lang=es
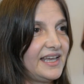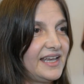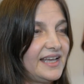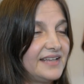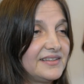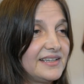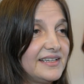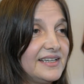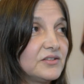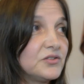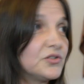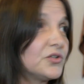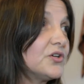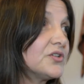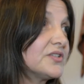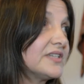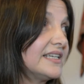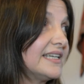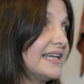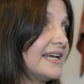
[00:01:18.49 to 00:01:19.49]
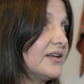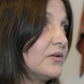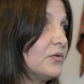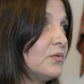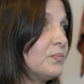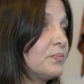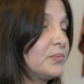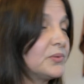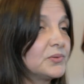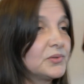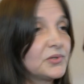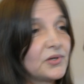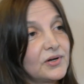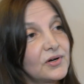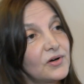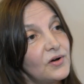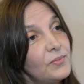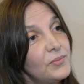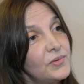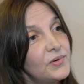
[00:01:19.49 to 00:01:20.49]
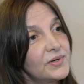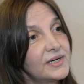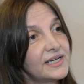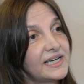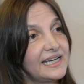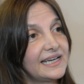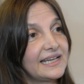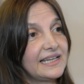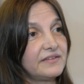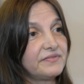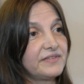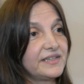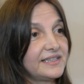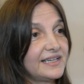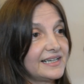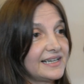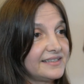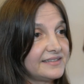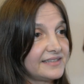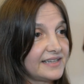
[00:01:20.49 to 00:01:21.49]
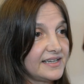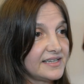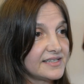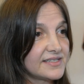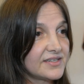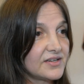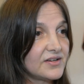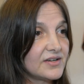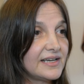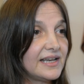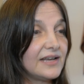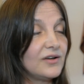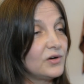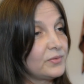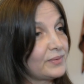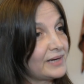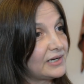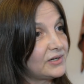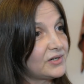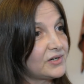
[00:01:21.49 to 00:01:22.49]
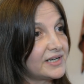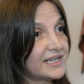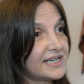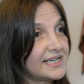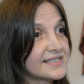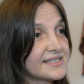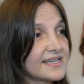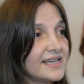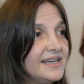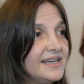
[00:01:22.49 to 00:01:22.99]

Eh, todos tenían un punto en común que era defender las tradiciones, los valores